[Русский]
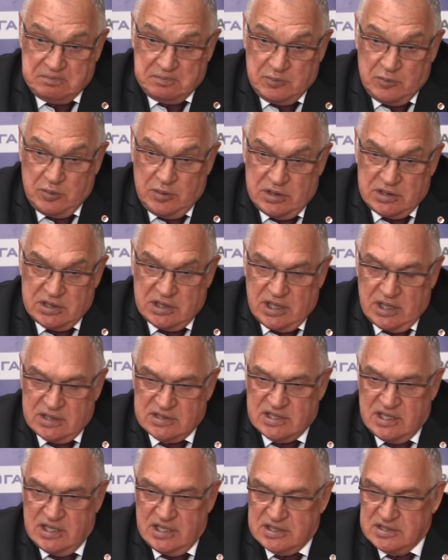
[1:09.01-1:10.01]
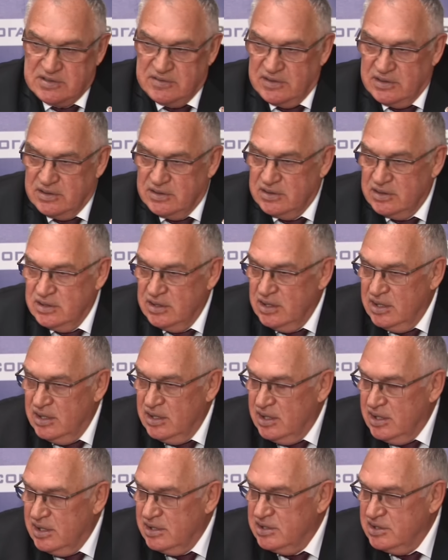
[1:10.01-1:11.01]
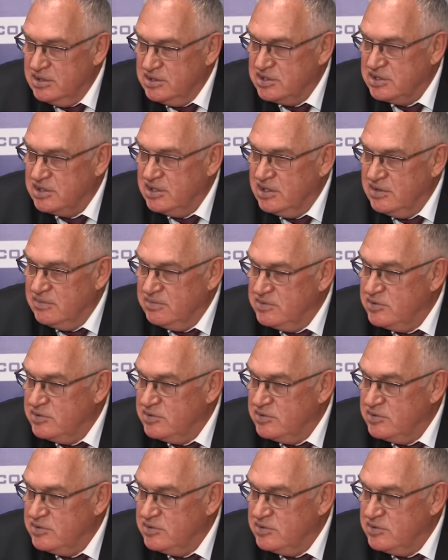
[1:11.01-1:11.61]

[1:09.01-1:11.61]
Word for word: Ну, это как следствие 1-4.